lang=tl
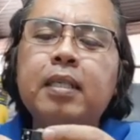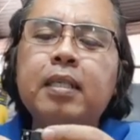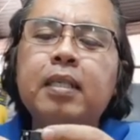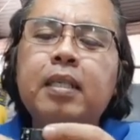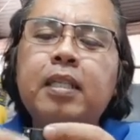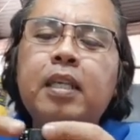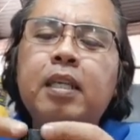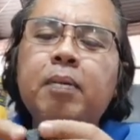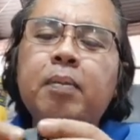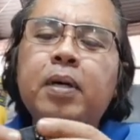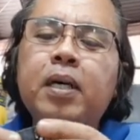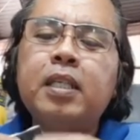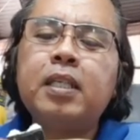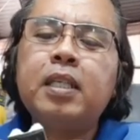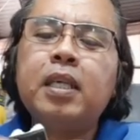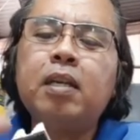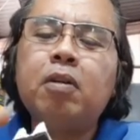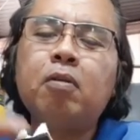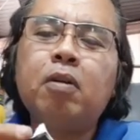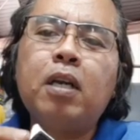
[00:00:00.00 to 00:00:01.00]
Hindi naman kasi
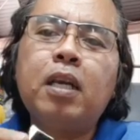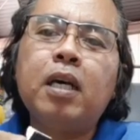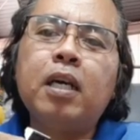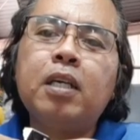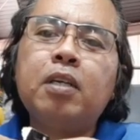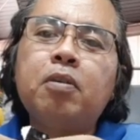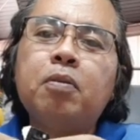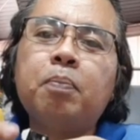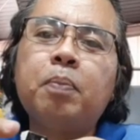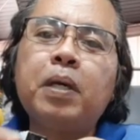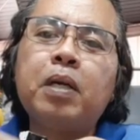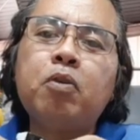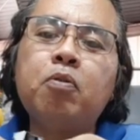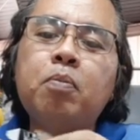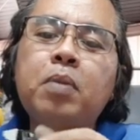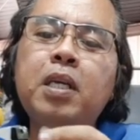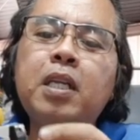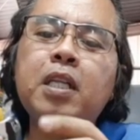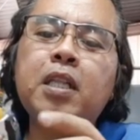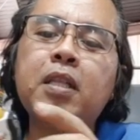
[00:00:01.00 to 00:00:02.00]
ganun kalaki yun. Pag
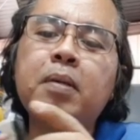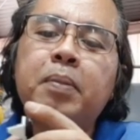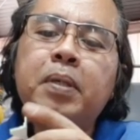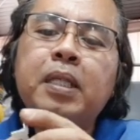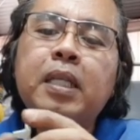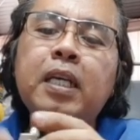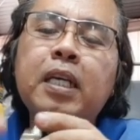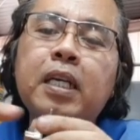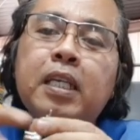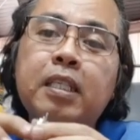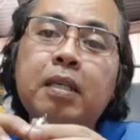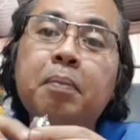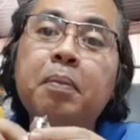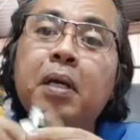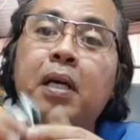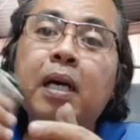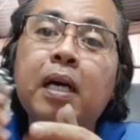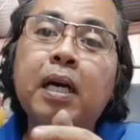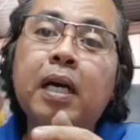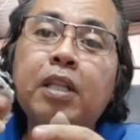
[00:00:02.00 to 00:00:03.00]
uminit naman talaga siya
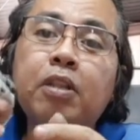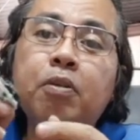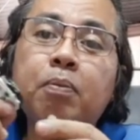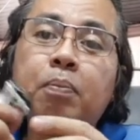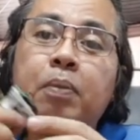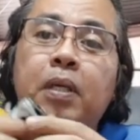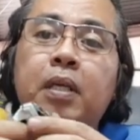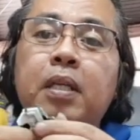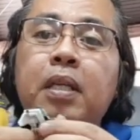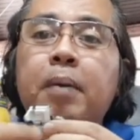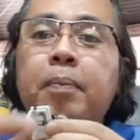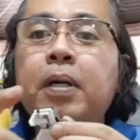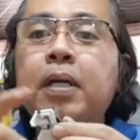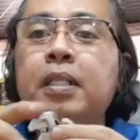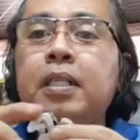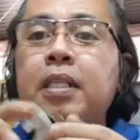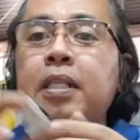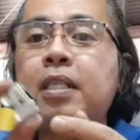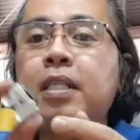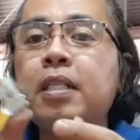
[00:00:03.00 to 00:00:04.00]
magka-cut eh.
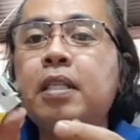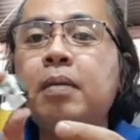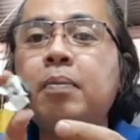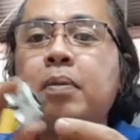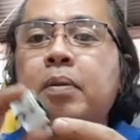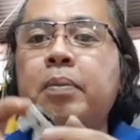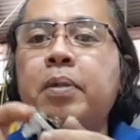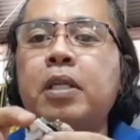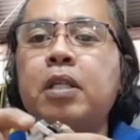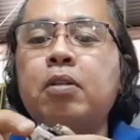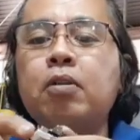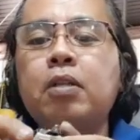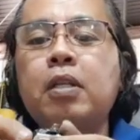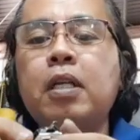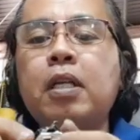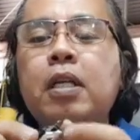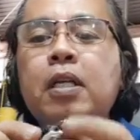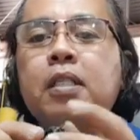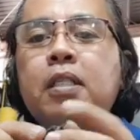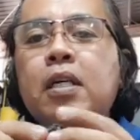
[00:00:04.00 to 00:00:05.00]
Napaka-sensitive naman ito
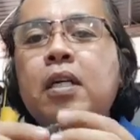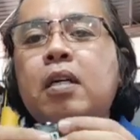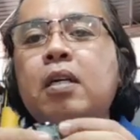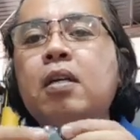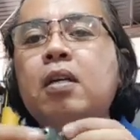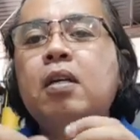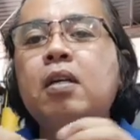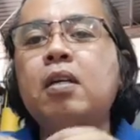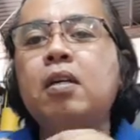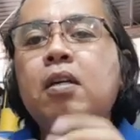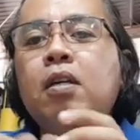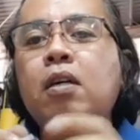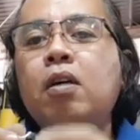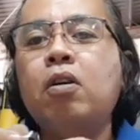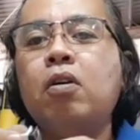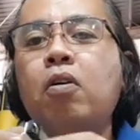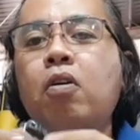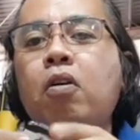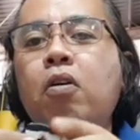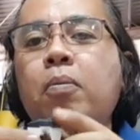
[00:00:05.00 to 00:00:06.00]
talaga sa
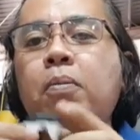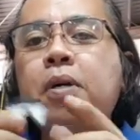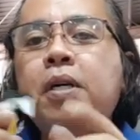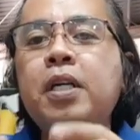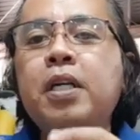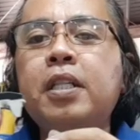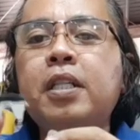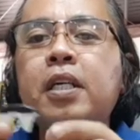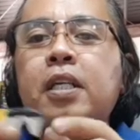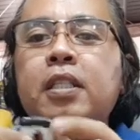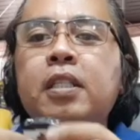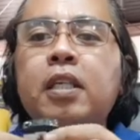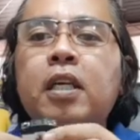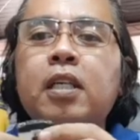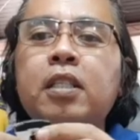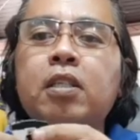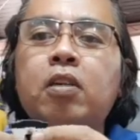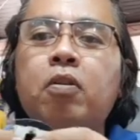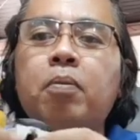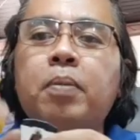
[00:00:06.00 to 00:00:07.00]
overheat at saka
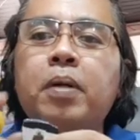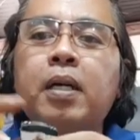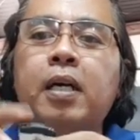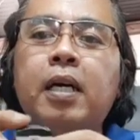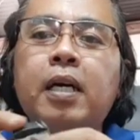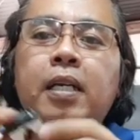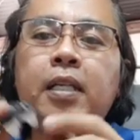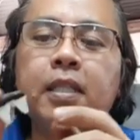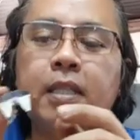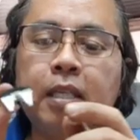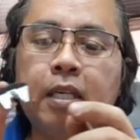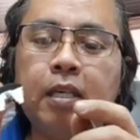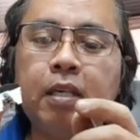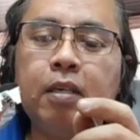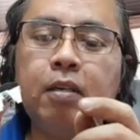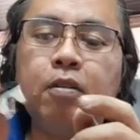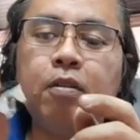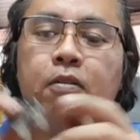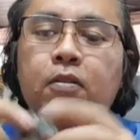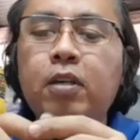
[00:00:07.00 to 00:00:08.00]
sa overcurrent eh.
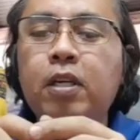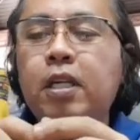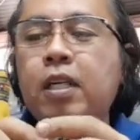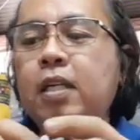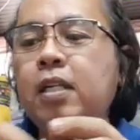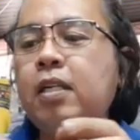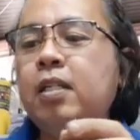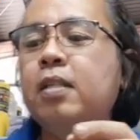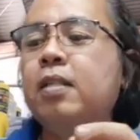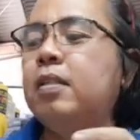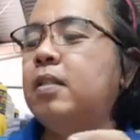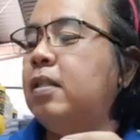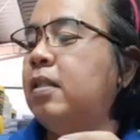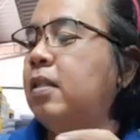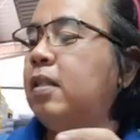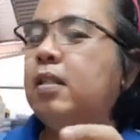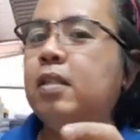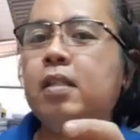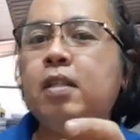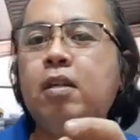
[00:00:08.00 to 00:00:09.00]
Okay?
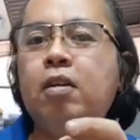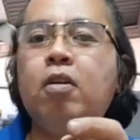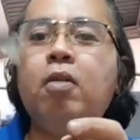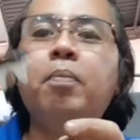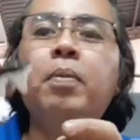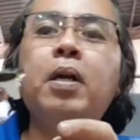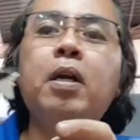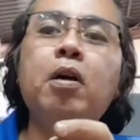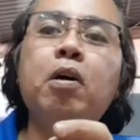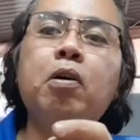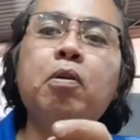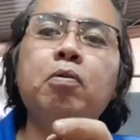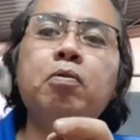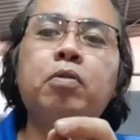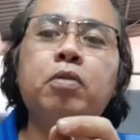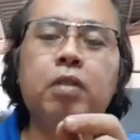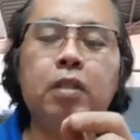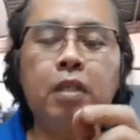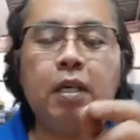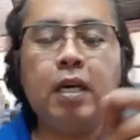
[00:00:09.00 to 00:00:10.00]
Overload.
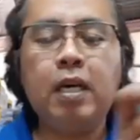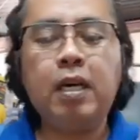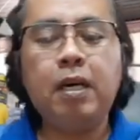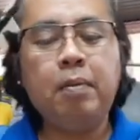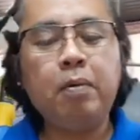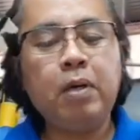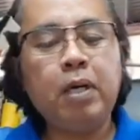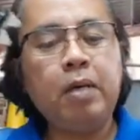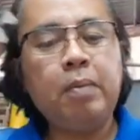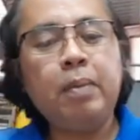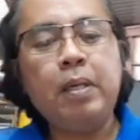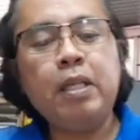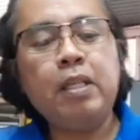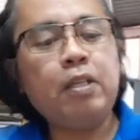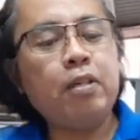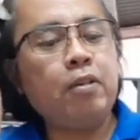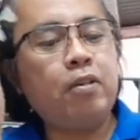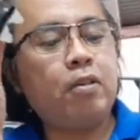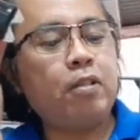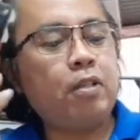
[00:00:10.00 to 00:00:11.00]
Ah, okay kayo
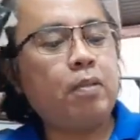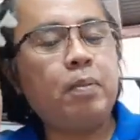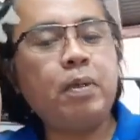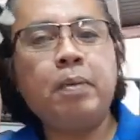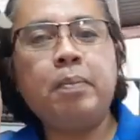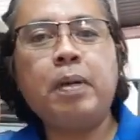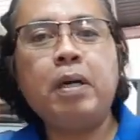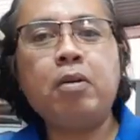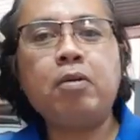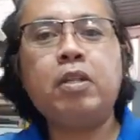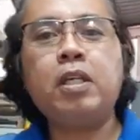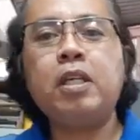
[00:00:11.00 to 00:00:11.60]
malito sa mga bagong